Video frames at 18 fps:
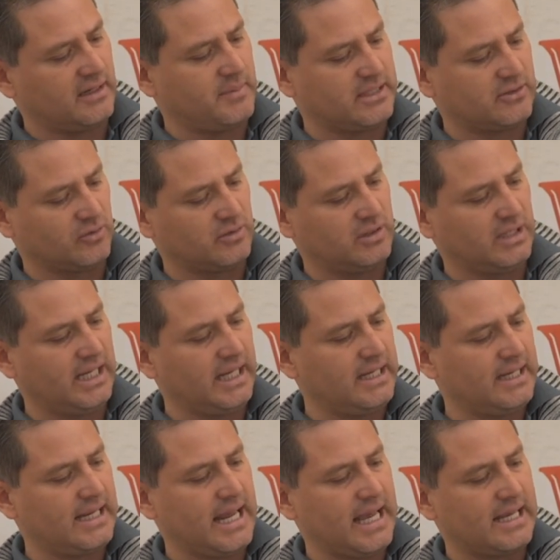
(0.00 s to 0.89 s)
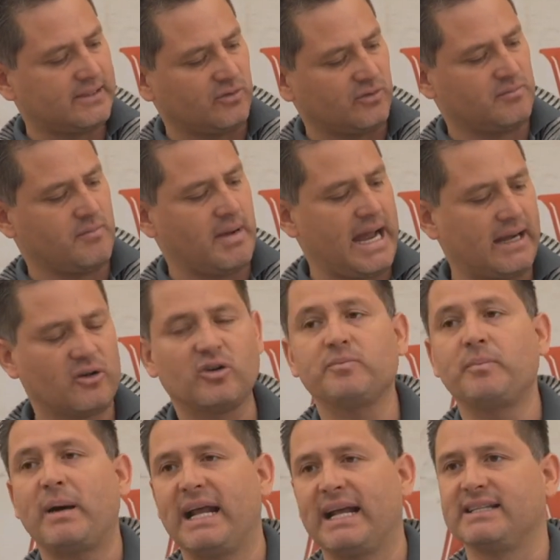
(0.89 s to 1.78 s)
hacer bien sus líneas, sus
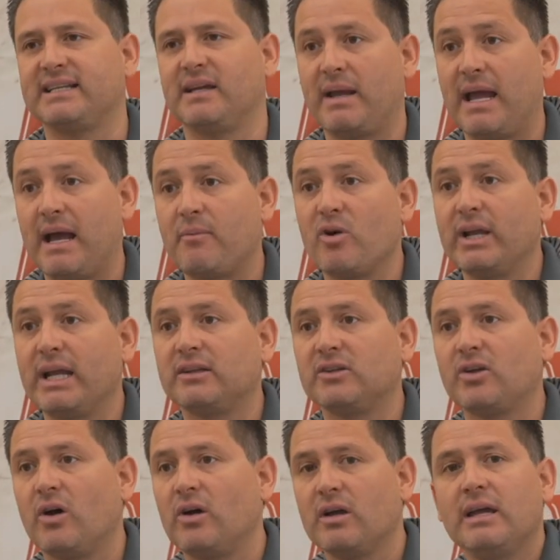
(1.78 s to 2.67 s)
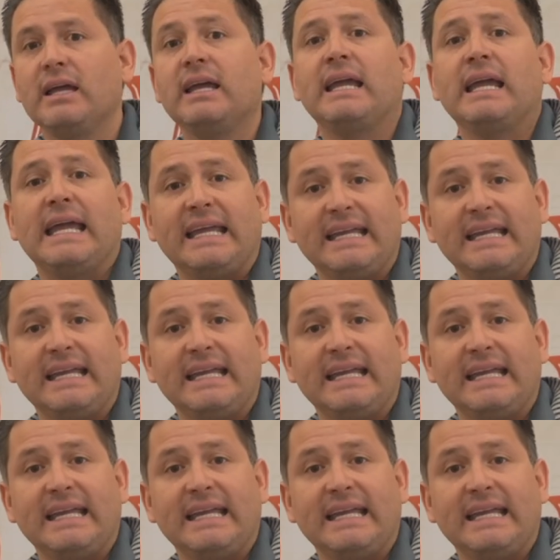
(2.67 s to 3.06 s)
marcos para que se vea bonito